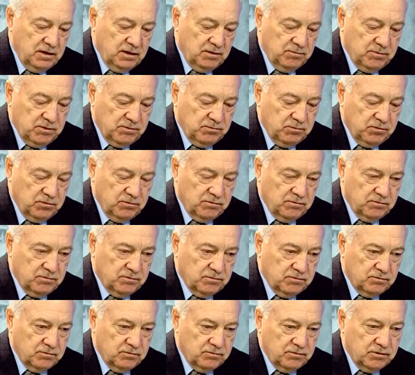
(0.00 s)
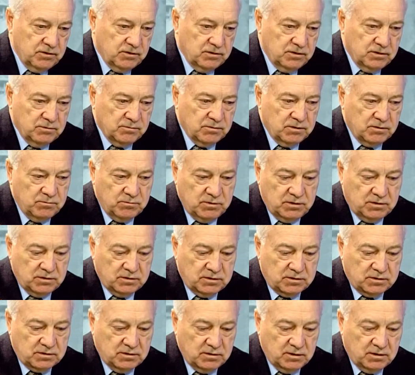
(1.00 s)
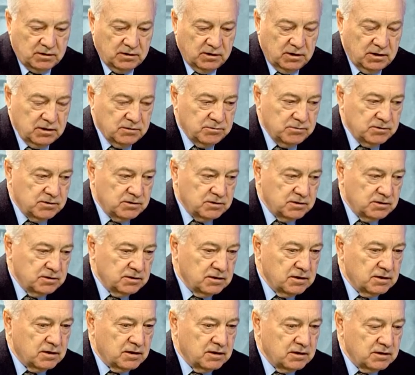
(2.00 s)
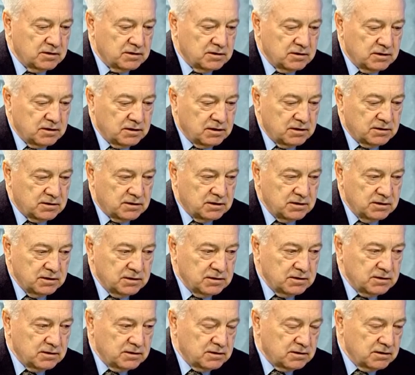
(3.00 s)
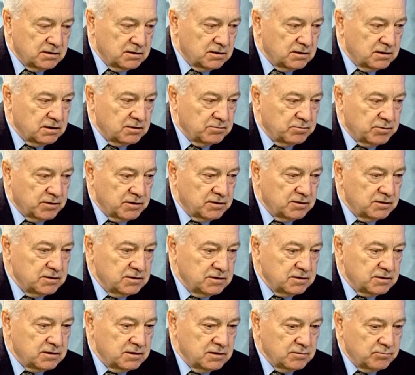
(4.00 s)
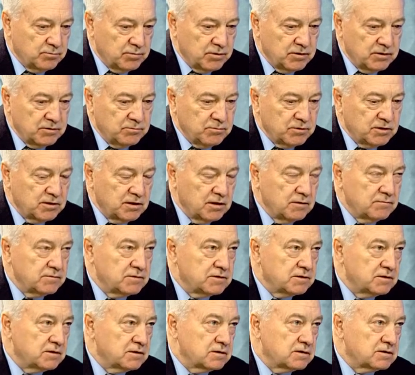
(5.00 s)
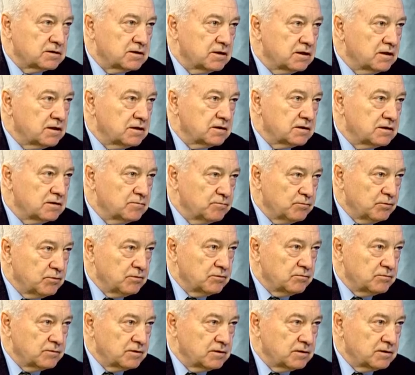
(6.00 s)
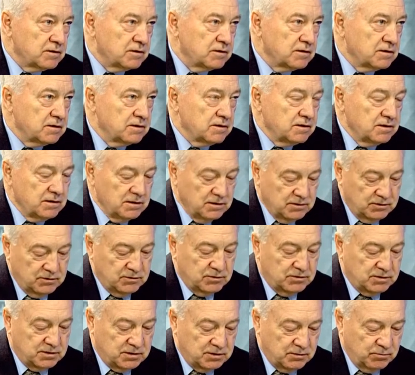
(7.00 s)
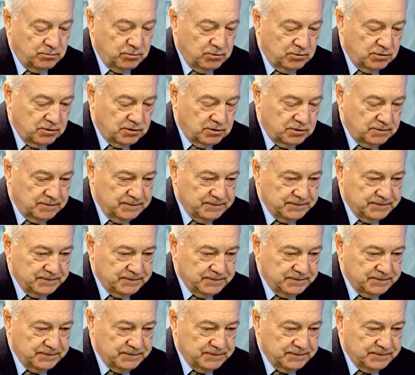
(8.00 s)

мы будем, выйдем на Митинское кладбище, и она каждый раз ездит, и она их практически по именам всех знает и помнит угу. до сих пор.